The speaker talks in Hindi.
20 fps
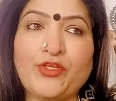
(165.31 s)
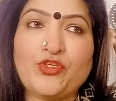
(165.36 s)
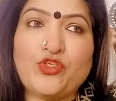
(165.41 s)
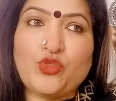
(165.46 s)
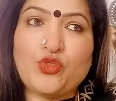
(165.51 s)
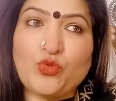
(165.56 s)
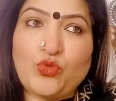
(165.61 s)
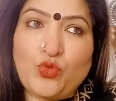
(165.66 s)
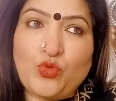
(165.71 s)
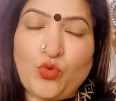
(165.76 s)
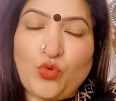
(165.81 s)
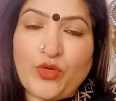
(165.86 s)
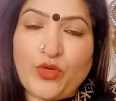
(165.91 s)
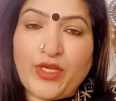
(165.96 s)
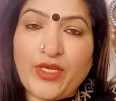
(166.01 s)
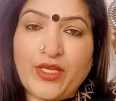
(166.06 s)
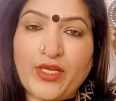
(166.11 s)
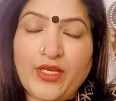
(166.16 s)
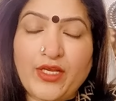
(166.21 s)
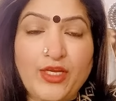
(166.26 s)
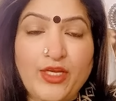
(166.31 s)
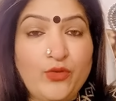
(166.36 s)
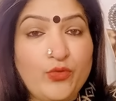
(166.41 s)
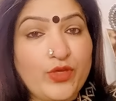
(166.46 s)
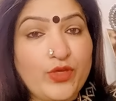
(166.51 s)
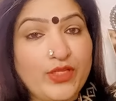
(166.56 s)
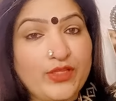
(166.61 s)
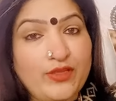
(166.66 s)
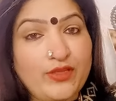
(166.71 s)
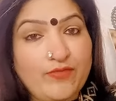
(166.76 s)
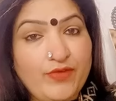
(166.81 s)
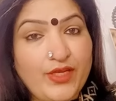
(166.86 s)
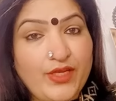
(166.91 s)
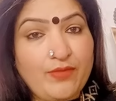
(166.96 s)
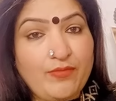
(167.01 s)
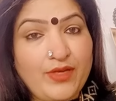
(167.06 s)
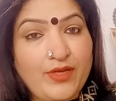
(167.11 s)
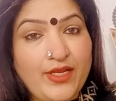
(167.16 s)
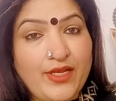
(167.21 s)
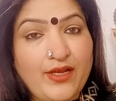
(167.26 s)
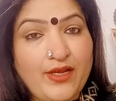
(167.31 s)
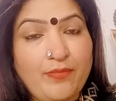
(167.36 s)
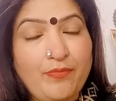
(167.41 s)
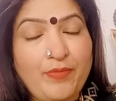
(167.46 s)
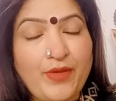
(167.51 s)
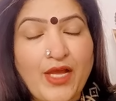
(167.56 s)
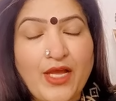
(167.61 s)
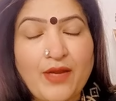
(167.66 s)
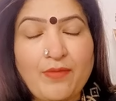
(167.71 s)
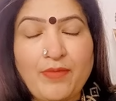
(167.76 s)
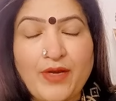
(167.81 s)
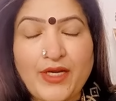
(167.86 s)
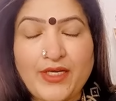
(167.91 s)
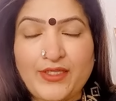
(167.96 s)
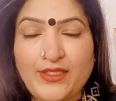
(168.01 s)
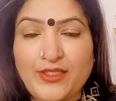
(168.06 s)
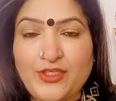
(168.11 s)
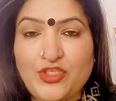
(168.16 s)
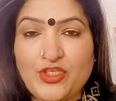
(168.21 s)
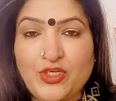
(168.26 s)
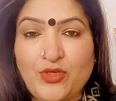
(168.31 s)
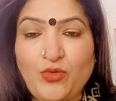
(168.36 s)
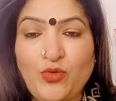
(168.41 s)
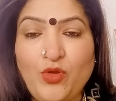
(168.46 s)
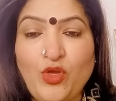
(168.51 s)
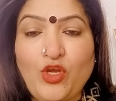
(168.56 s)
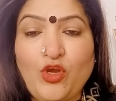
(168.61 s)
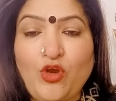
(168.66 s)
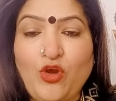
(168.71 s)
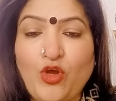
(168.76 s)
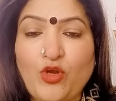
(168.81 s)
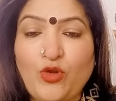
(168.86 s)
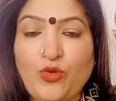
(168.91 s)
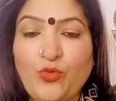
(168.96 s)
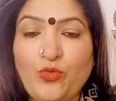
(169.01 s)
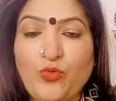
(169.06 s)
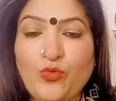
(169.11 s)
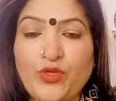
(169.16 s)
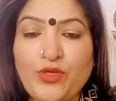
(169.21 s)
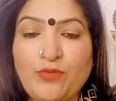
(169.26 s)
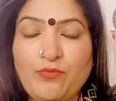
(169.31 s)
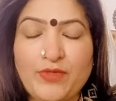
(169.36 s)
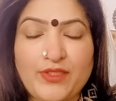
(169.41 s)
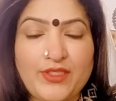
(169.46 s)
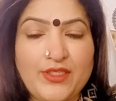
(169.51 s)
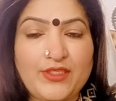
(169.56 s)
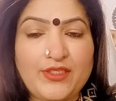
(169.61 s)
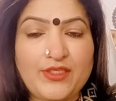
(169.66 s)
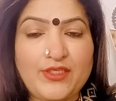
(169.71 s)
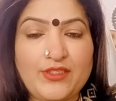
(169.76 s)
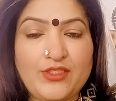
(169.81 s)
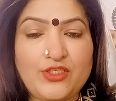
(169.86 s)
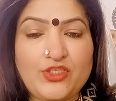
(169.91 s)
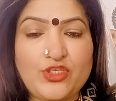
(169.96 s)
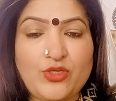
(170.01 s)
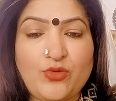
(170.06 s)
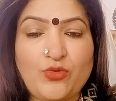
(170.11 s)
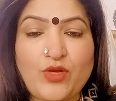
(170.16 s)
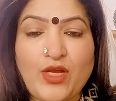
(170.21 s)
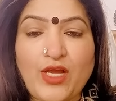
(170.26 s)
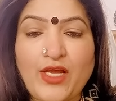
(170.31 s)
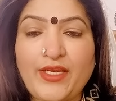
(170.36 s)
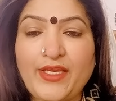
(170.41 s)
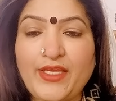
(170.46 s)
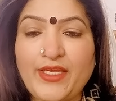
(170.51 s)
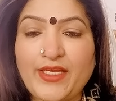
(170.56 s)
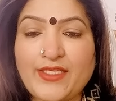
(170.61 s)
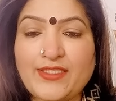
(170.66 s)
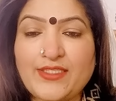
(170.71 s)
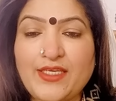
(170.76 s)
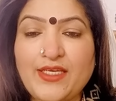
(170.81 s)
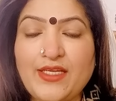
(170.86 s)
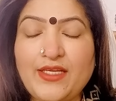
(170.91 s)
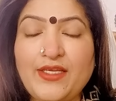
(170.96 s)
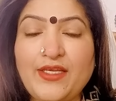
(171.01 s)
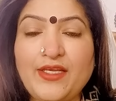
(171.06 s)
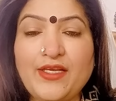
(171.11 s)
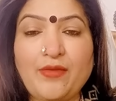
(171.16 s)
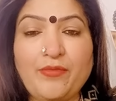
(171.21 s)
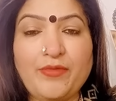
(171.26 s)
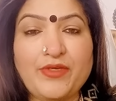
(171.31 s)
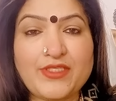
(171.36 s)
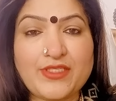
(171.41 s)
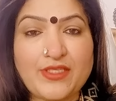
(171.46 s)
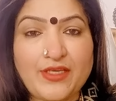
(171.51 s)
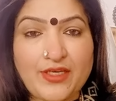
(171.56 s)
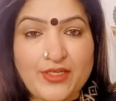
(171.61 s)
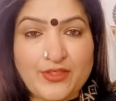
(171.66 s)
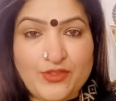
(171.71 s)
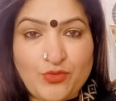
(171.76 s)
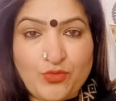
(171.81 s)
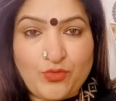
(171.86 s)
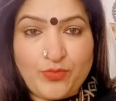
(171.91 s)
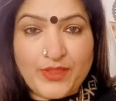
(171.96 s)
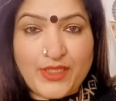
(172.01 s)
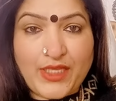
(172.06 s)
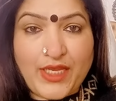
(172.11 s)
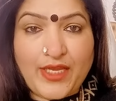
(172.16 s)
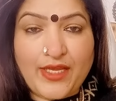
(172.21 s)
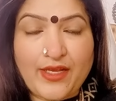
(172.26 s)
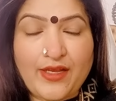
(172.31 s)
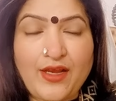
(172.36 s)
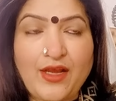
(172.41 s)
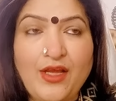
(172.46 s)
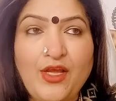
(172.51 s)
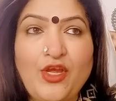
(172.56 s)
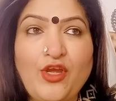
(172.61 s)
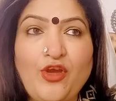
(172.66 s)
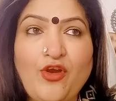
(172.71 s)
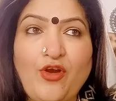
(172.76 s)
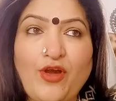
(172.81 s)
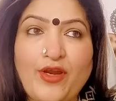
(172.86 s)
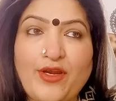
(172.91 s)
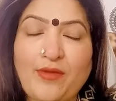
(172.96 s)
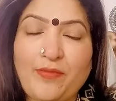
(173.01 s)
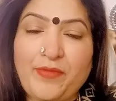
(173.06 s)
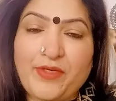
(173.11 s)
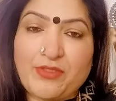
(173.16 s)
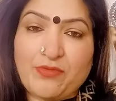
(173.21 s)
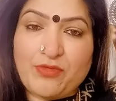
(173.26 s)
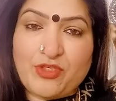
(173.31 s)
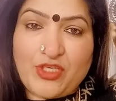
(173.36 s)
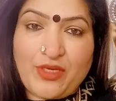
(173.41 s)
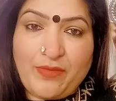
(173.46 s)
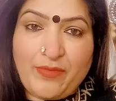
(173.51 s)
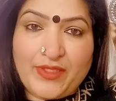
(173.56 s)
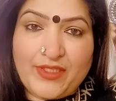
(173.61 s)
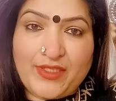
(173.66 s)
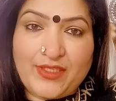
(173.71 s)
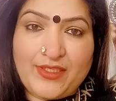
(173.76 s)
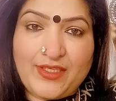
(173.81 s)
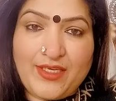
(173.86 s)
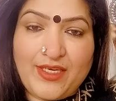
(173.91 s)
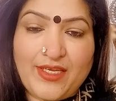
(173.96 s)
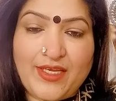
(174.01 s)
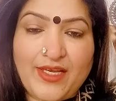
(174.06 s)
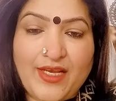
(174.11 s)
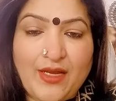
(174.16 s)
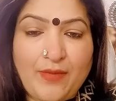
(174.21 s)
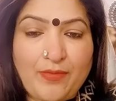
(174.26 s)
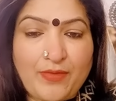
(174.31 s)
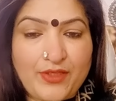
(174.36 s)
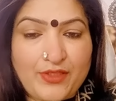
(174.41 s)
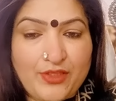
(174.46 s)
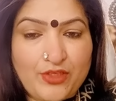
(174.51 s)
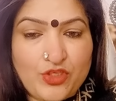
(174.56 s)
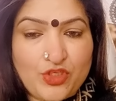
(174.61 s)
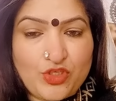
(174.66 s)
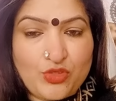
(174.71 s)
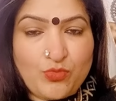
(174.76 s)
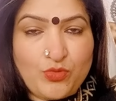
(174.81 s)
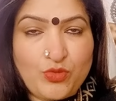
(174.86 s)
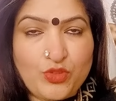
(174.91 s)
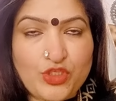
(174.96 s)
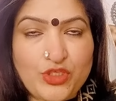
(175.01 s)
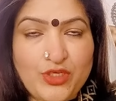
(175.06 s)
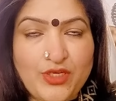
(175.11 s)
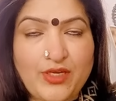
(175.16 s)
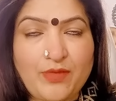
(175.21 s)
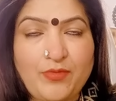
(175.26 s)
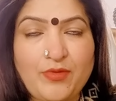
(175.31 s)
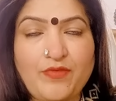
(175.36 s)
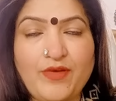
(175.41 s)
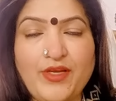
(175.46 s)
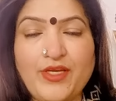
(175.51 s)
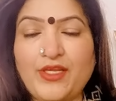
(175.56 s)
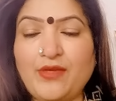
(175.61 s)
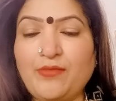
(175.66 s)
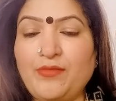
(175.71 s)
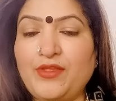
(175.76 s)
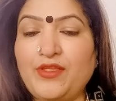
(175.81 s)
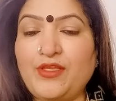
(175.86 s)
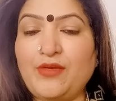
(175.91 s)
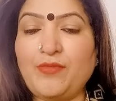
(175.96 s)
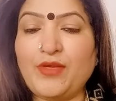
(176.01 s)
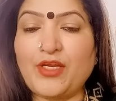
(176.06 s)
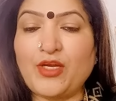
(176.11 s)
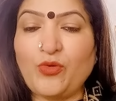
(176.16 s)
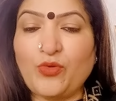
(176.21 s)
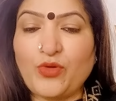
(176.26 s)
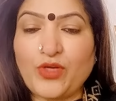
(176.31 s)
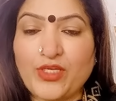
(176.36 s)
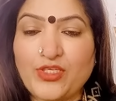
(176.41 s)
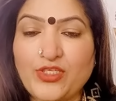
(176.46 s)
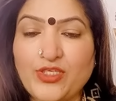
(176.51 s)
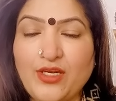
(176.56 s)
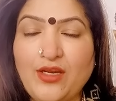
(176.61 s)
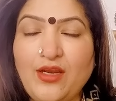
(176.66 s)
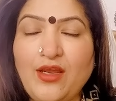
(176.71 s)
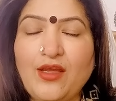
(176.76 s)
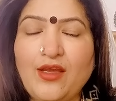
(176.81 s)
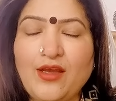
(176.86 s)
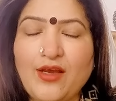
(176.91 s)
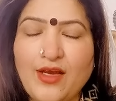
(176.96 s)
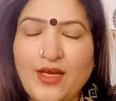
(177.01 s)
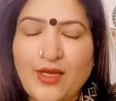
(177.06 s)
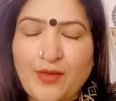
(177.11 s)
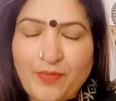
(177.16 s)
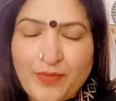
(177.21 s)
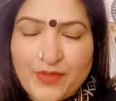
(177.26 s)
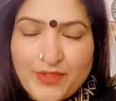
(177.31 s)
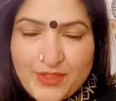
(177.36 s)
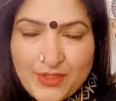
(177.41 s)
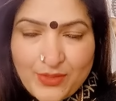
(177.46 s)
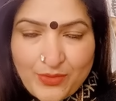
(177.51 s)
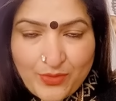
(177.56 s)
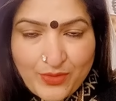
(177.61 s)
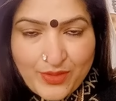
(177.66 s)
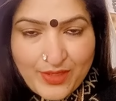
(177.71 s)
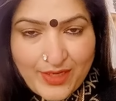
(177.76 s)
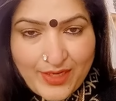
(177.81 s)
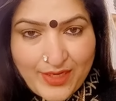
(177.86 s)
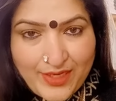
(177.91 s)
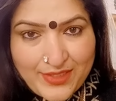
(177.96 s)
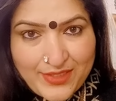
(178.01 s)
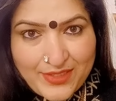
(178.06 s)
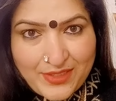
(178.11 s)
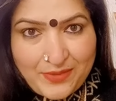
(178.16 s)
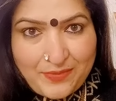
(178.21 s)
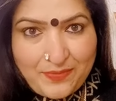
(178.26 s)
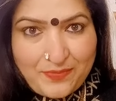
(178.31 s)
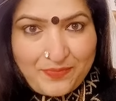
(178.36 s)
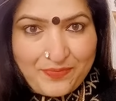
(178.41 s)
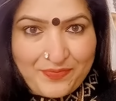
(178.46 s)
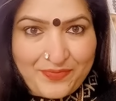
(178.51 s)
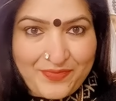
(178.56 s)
जो दोगे कलयुग के अंदर वही मिलेगा प्यार बांटते चलो और लोगों की मदद करते चलो कहानी कैसी लगी कमेंट्स करके ज़रूर बताइएगा और कमेंट्स में जय माता दी लिखेगा आपका दिन शुभ हो शंकर भगवान के मंदिर में एक लोटा जल अर्पण ज़रूर करें आज आप